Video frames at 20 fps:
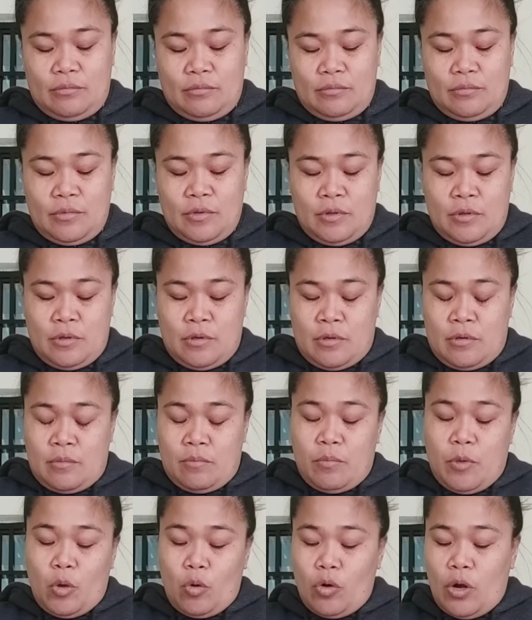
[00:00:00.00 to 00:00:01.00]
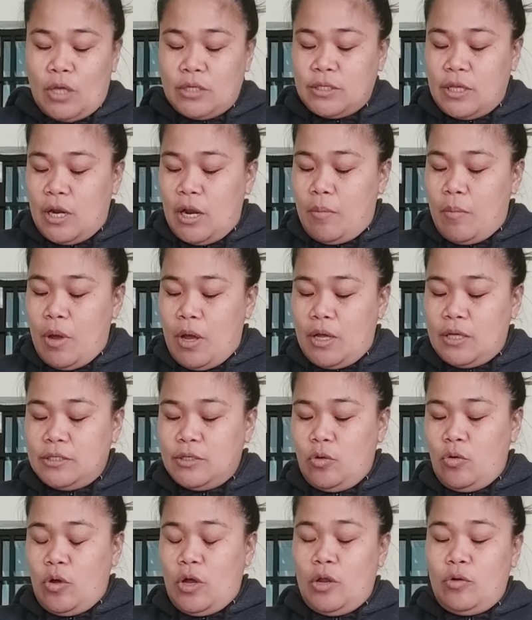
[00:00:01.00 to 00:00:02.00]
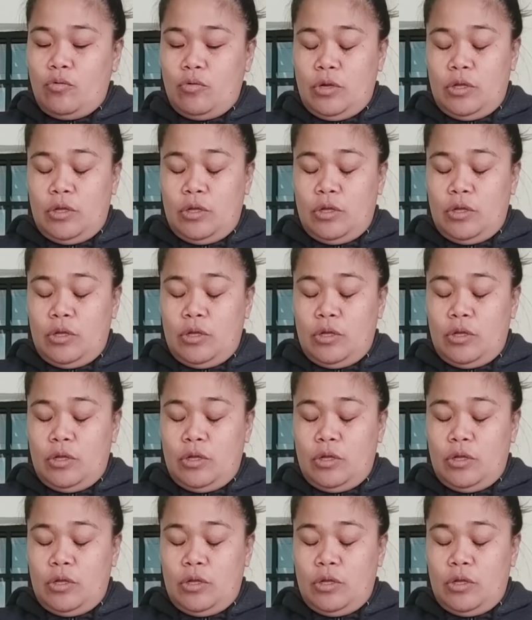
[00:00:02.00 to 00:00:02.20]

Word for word: Bali, babalutin ko muna to, tapos